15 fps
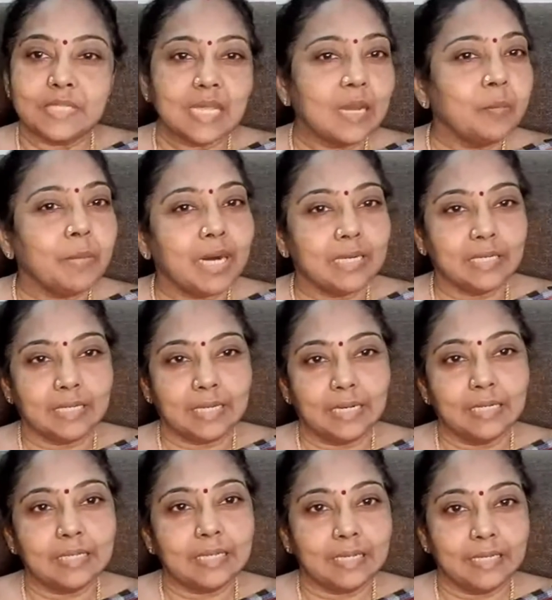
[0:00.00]
సల్మాన్
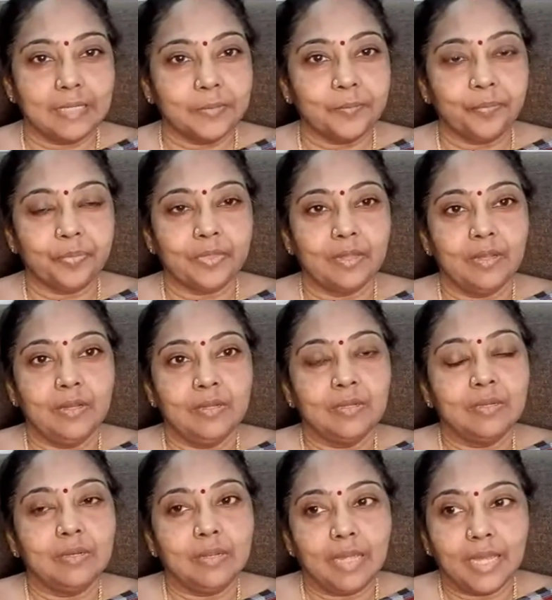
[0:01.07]
ఖాన్ కి
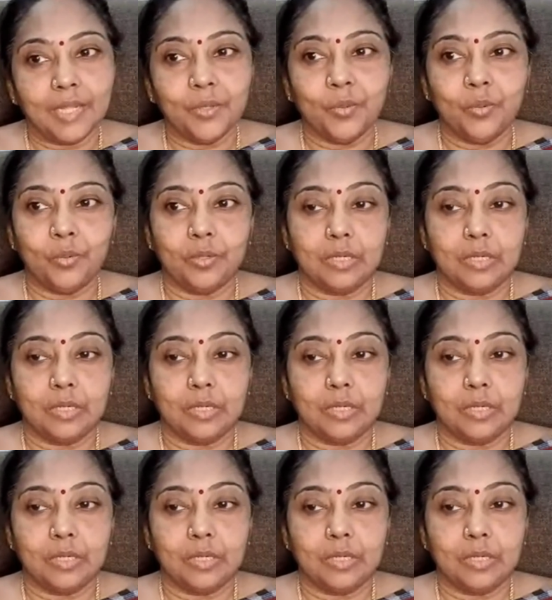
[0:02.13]
నేను